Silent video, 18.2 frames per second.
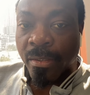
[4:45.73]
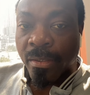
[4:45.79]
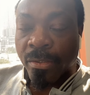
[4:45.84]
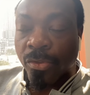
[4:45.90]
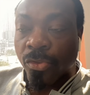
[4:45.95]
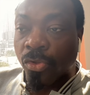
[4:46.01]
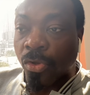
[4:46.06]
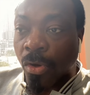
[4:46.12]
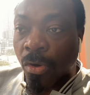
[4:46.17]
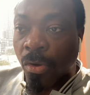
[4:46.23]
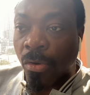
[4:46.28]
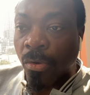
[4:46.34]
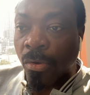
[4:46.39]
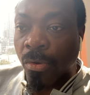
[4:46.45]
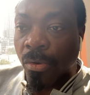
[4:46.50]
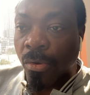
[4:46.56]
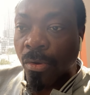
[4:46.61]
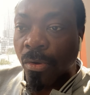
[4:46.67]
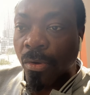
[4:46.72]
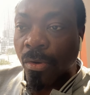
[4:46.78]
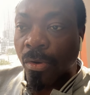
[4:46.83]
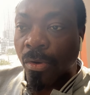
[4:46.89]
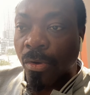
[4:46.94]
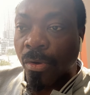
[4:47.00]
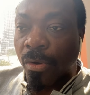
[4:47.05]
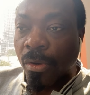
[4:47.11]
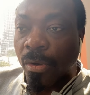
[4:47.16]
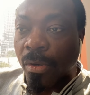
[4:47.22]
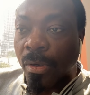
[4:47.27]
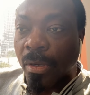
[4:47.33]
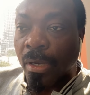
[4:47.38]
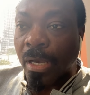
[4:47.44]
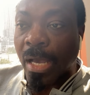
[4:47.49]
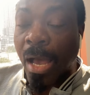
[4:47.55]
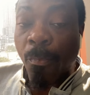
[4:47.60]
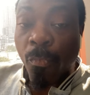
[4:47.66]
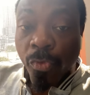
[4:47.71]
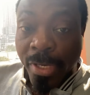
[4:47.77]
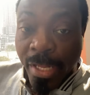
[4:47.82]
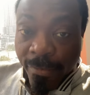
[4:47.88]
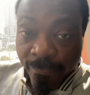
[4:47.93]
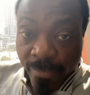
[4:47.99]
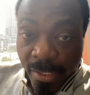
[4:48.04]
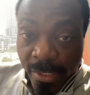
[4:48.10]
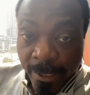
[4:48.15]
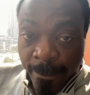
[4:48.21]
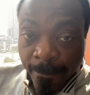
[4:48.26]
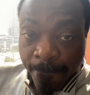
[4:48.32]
Donc, à mon avis,